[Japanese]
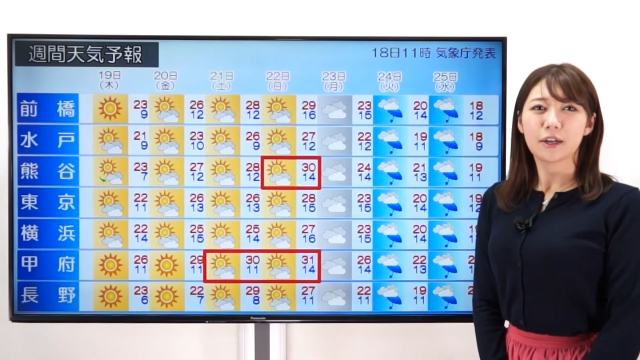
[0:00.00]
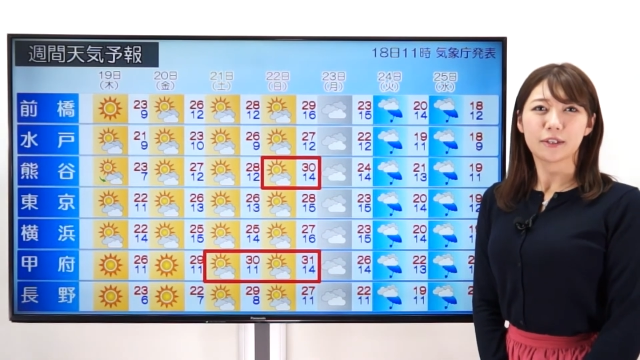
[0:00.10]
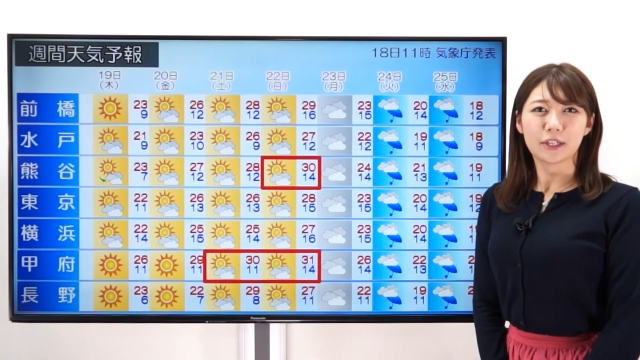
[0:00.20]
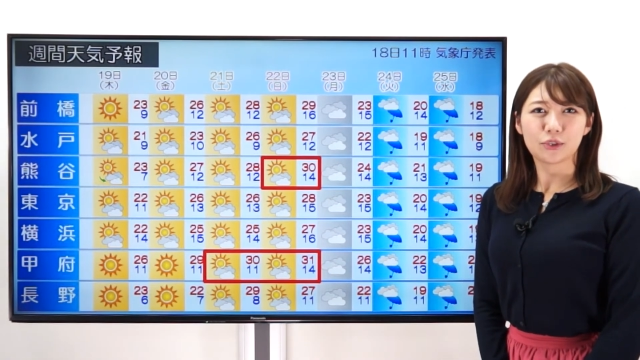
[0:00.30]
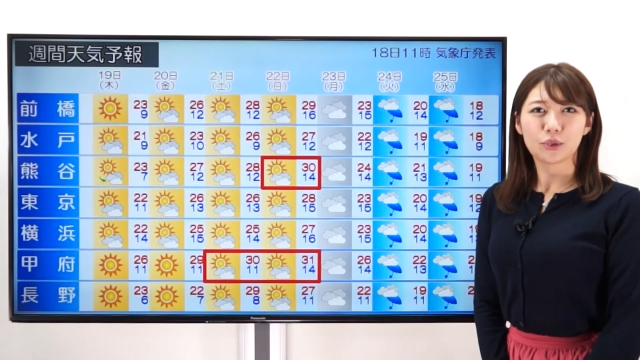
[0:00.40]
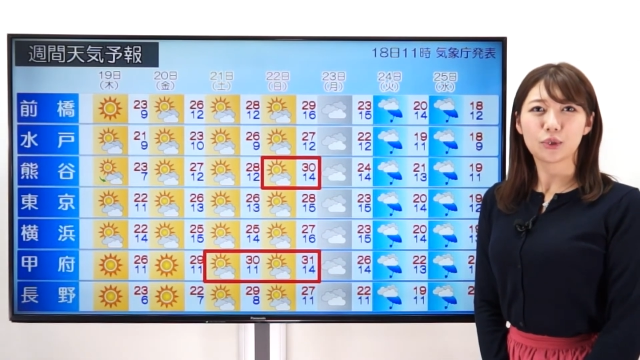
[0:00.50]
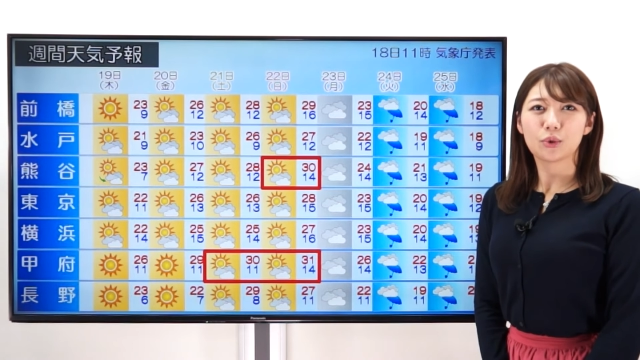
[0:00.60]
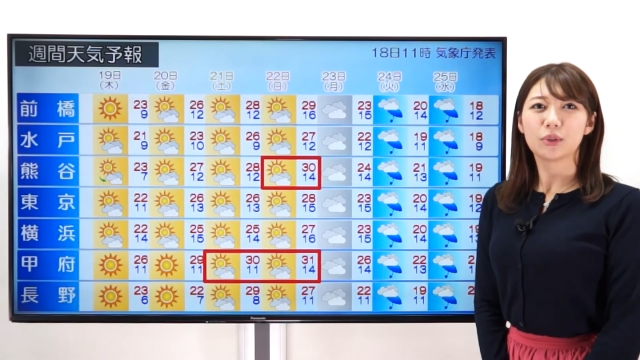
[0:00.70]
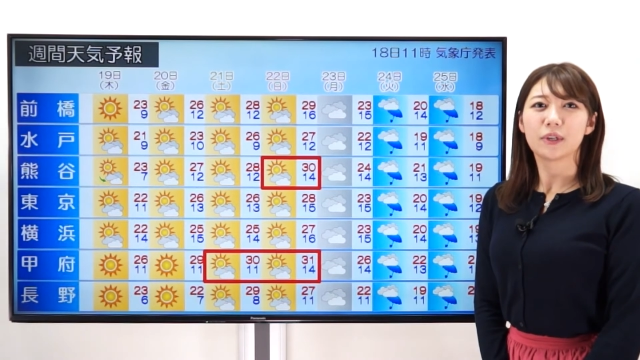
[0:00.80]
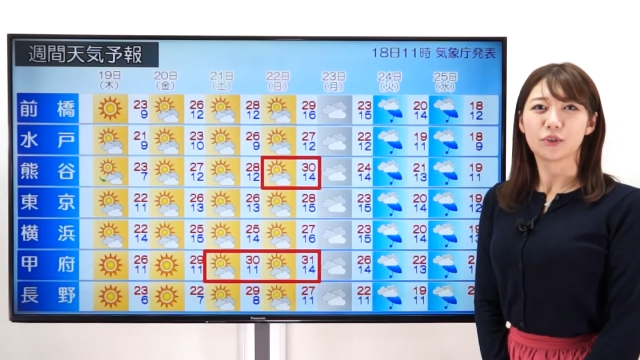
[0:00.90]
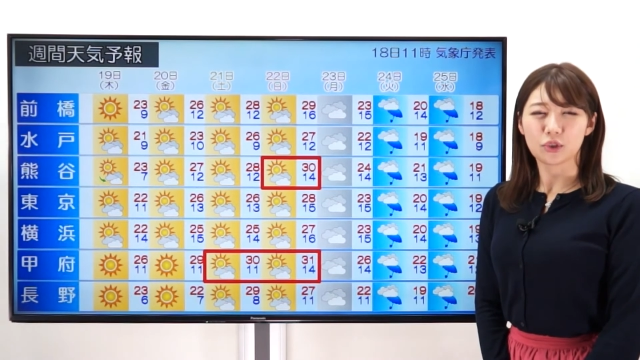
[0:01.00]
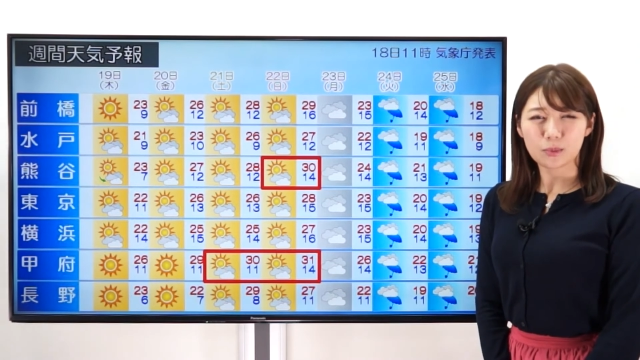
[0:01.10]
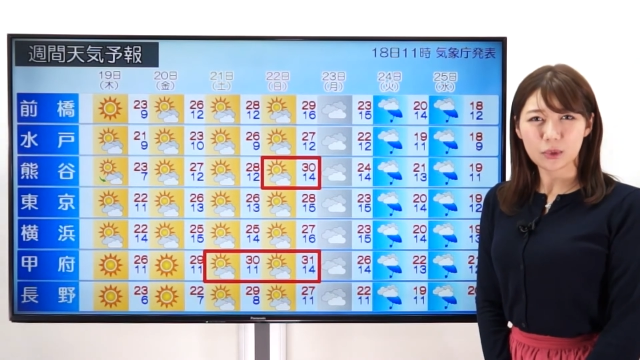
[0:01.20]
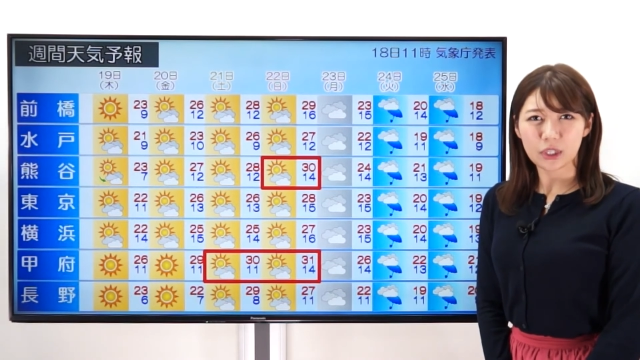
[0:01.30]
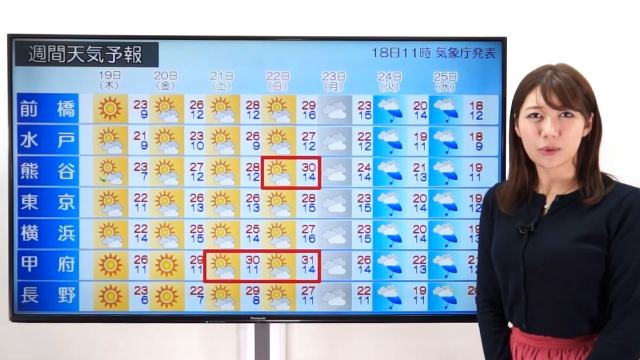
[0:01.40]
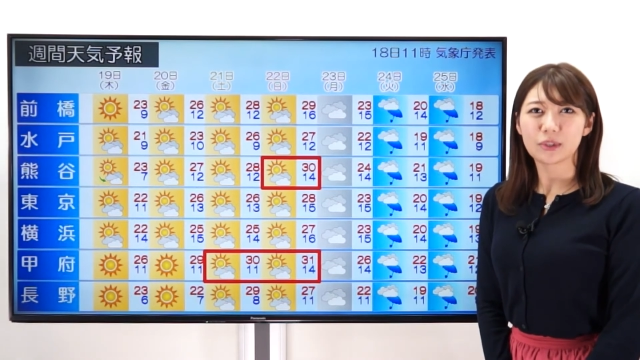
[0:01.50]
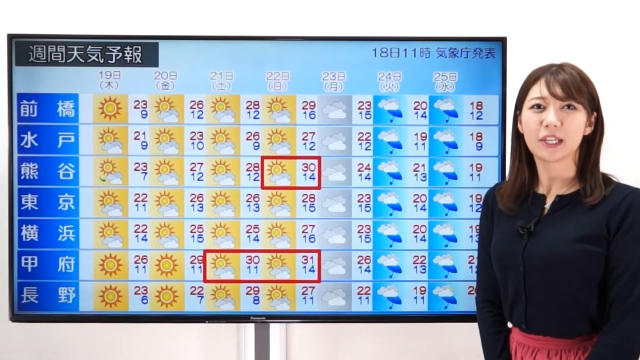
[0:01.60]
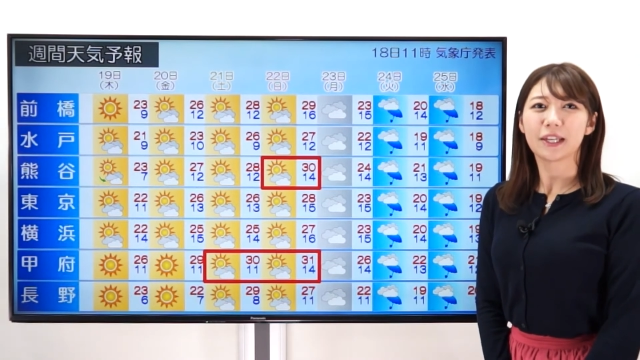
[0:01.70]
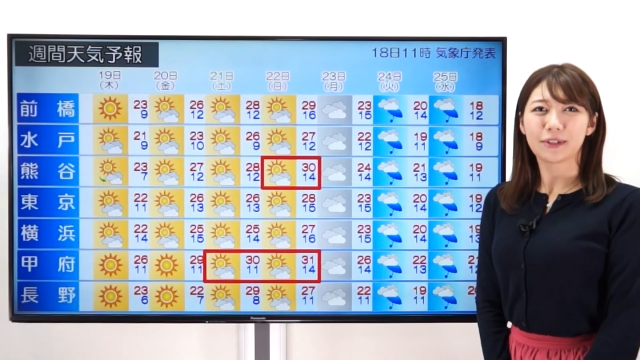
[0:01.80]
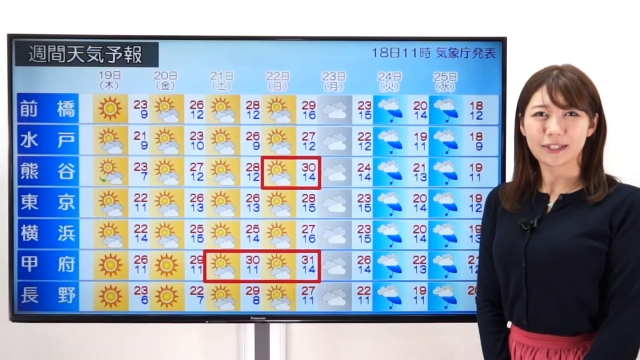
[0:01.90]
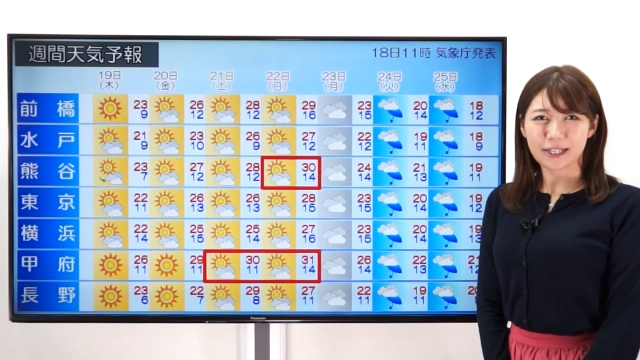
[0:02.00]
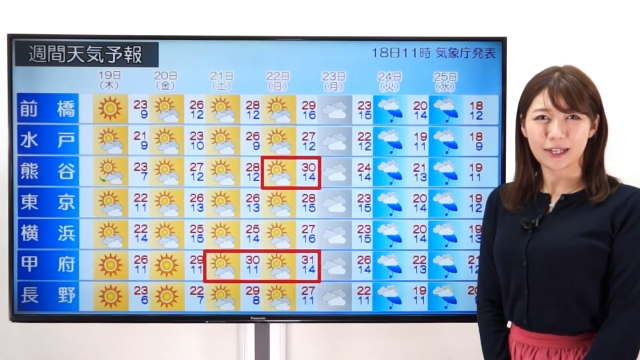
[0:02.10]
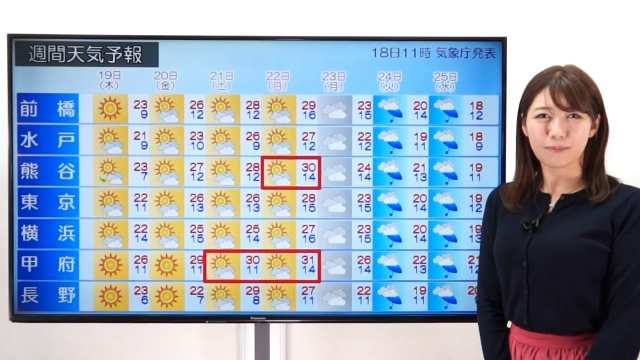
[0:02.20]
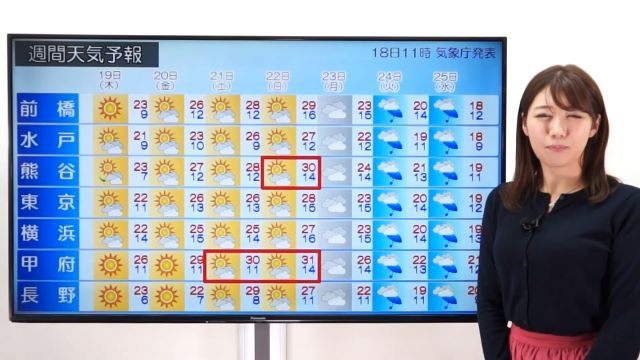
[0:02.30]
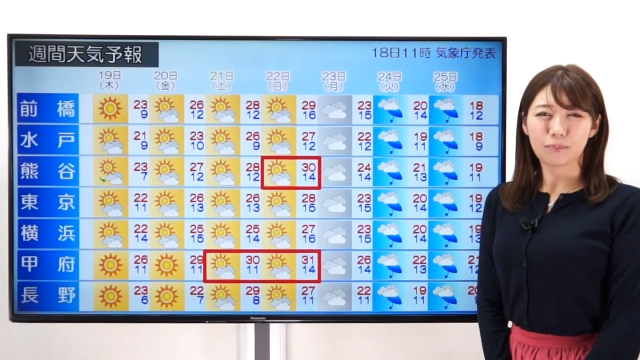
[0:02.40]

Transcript: 熱中症には十分気をつけてください。